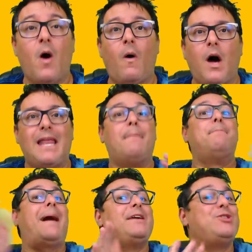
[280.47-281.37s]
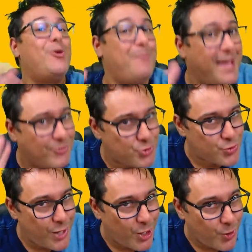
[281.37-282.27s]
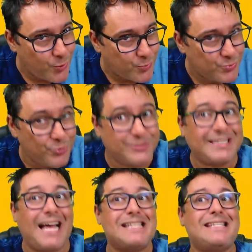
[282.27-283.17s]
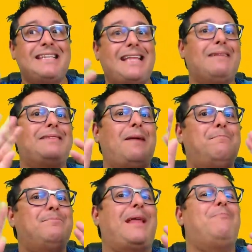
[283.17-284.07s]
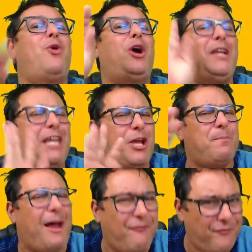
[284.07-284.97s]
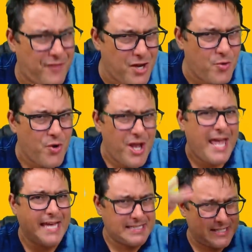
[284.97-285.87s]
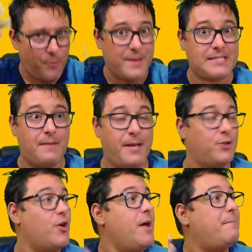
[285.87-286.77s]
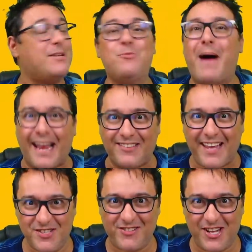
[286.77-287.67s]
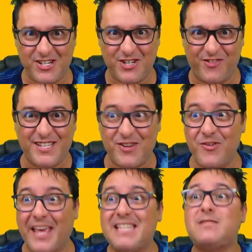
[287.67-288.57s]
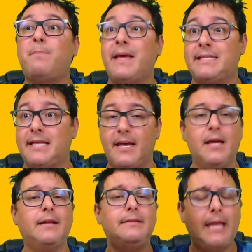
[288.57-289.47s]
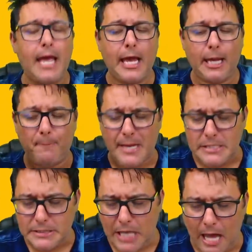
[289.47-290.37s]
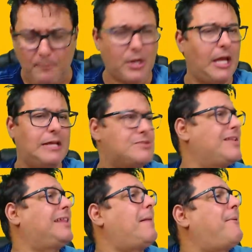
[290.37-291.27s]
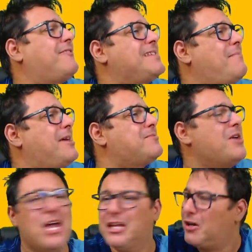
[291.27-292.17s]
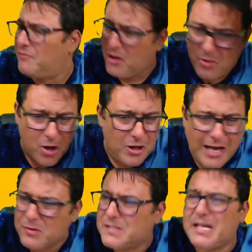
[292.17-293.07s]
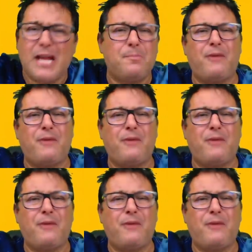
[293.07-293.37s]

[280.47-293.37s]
Olha, mais ou menos, João. Não tá assim, tá, tá, tá morninho pra frio esse seu pensamento. Mas o barato é isso, né, gente? Fazer com que eles pensem. Tem que pensar porque eles não têm nada pra fazer mesmo. Então vamos colocar o cérebro para